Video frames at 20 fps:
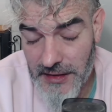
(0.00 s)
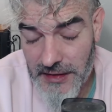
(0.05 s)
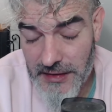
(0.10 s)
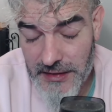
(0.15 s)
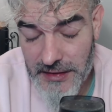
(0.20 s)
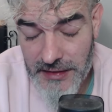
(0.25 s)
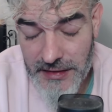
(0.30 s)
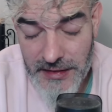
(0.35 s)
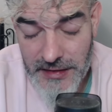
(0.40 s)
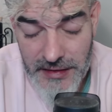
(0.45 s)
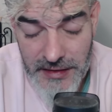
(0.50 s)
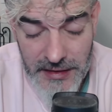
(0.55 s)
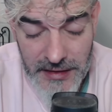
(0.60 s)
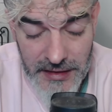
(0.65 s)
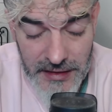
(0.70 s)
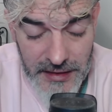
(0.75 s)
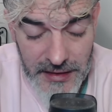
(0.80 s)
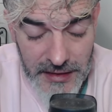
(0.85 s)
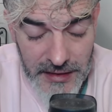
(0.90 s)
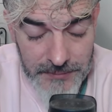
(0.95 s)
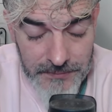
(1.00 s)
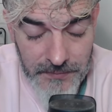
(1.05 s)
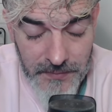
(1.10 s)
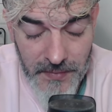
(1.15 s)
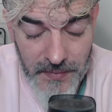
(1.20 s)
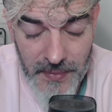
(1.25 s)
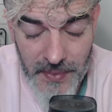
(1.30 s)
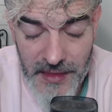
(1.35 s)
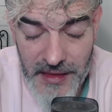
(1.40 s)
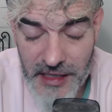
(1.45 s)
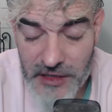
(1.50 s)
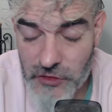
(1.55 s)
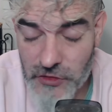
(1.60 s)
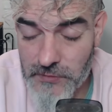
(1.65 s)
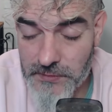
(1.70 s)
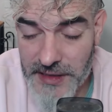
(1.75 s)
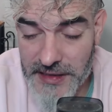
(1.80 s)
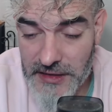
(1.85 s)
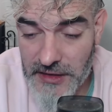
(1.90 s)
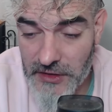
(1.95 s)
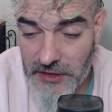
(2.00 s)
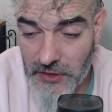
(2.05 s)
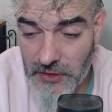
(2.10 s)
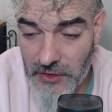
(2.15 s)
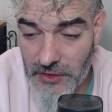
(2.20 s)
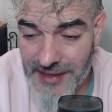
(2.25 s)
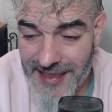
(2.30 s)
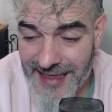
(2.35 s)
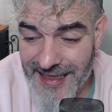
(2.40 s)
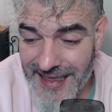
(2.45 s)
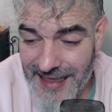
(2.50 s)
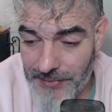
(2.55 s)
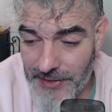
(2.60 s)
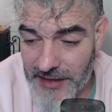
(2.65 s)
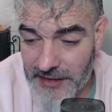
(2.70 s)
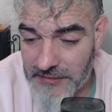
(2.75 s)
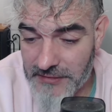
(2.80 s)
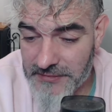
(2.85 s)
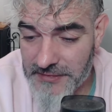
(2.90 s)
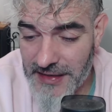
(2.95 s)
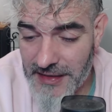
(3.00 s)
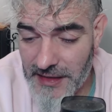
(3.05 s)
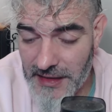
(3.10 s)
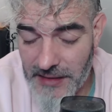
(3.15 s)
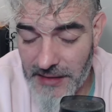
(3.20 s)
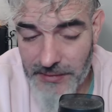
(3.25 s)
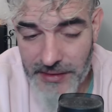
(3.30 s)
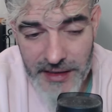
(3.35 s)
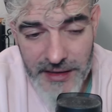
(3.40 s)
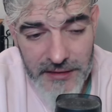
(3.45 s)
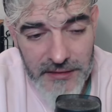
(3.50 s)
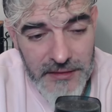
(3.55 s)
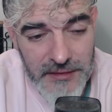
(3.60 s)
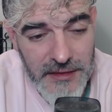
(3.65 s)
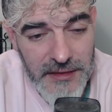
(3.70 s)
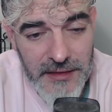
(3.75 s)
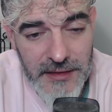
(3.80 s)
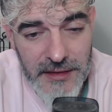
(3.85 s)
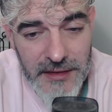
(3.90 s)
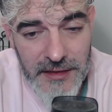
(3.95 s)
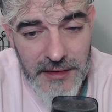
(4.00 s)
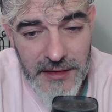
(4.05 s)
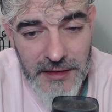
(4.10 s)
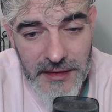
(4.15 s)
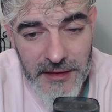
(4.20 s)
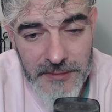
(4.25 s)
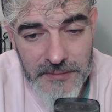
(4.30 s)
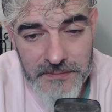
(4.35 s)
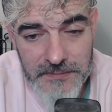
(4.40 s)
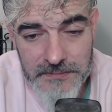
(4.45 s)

Y, y es un partido clave, clave eh,